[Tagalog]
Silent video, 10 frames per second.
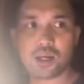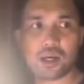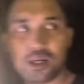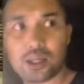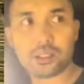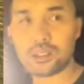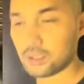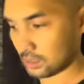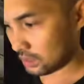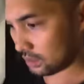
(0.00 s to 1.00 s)
na nga lang kita
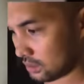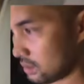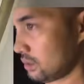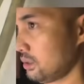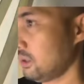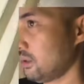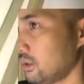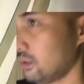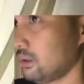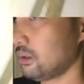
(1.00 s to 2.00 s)
eh.
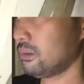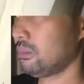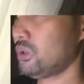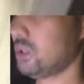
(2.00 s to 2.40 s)
Boy,